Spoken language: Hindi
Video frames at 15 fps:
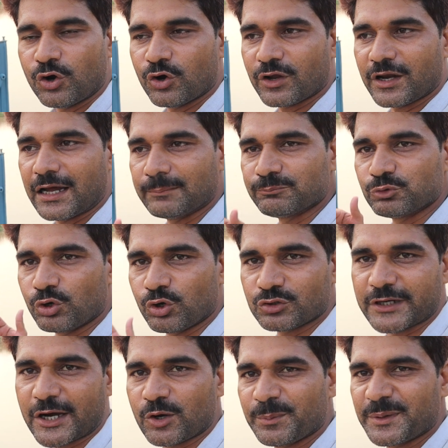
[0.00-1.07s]
और हम दोनों
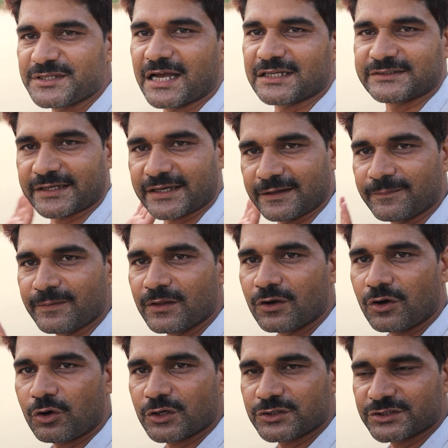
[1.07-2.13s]
साइडों पे जा सकें
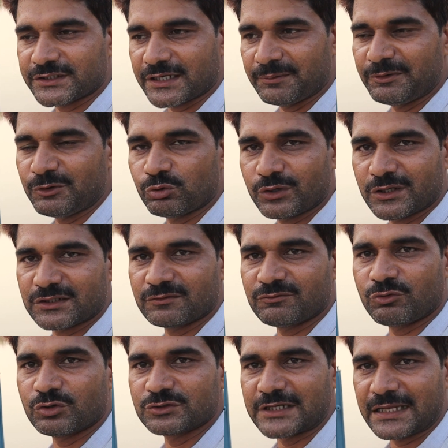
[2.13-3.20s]
और जितना भी टूरिज़म
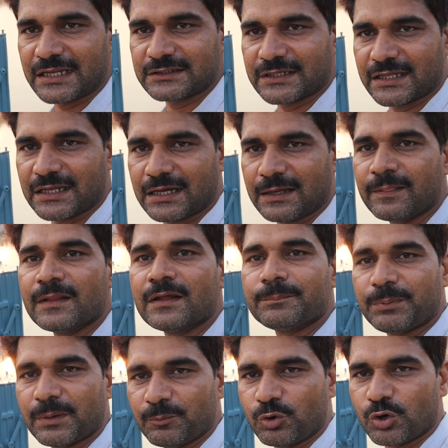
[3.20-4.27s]
वो ज़्यादा से ज़्यादा
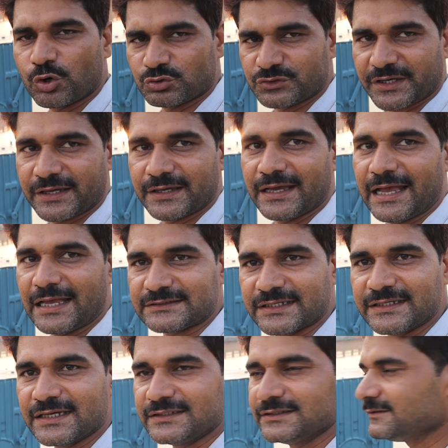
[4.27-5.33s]
प्रमोट हो सके ऐसा
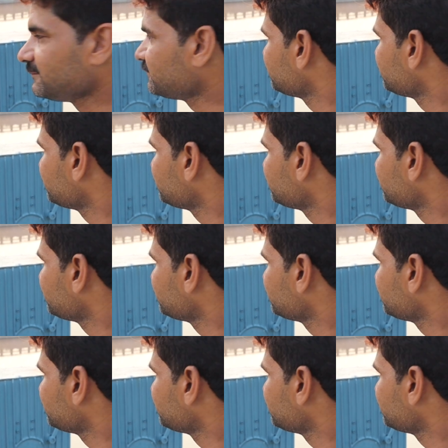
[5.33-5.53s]
ही है जी